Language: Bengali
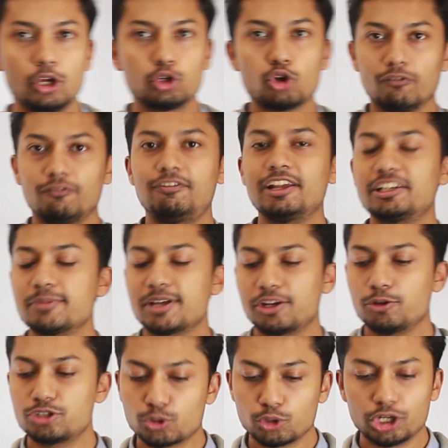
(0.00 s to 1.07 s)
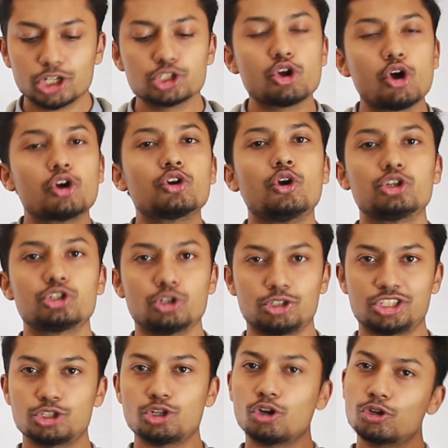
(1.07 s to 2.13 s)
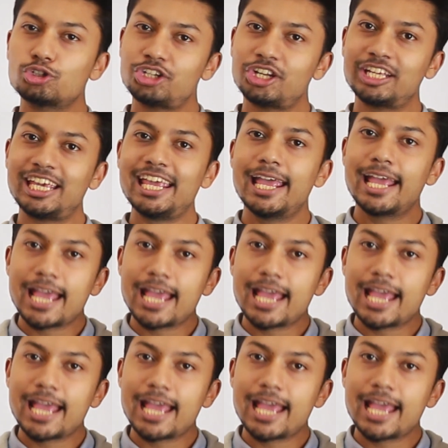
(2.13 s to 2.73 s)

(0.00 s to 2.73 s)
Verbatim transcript: কনফ্লিক্ট মানে হচ্ছে কোনো একটা সংঘর্ষ হচ্ছে সংঘর্ষটা কি